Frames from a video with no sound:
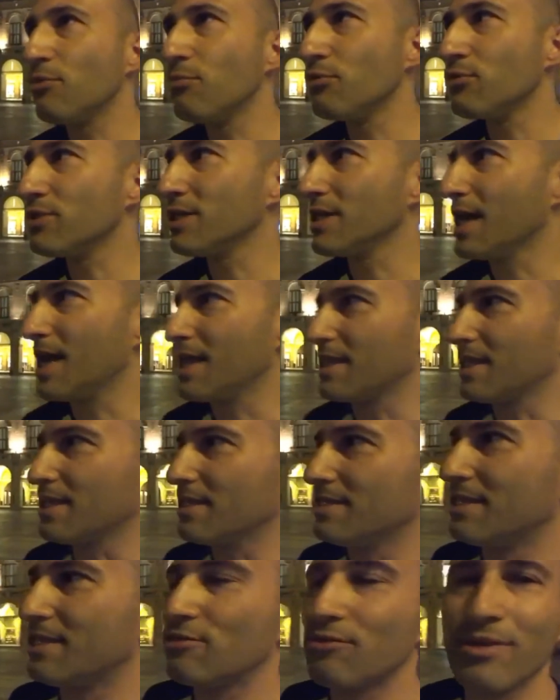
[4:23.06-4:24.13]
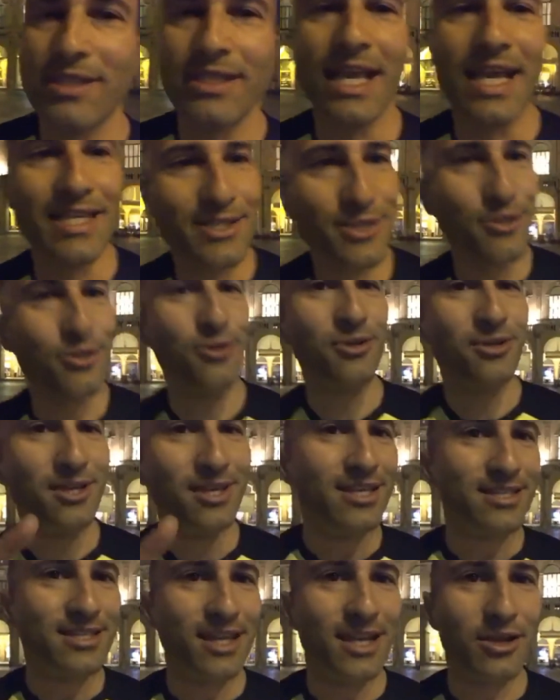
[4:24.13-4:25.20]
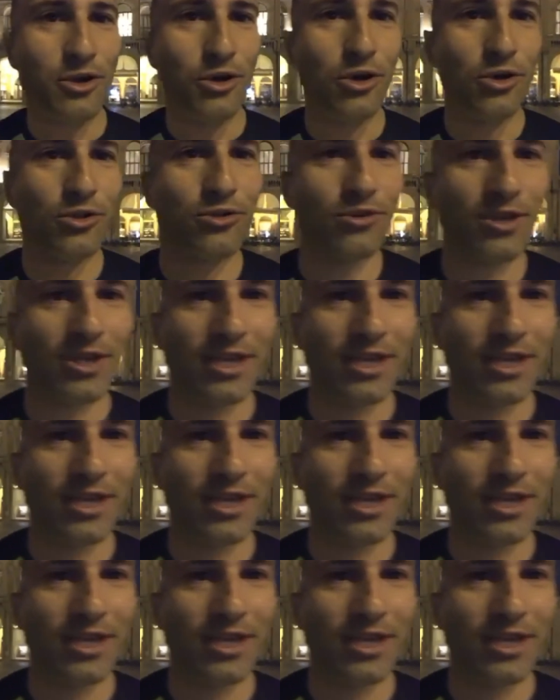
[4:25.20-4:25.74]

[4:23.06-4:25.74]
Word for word: musicale analizzando il testo si è accorto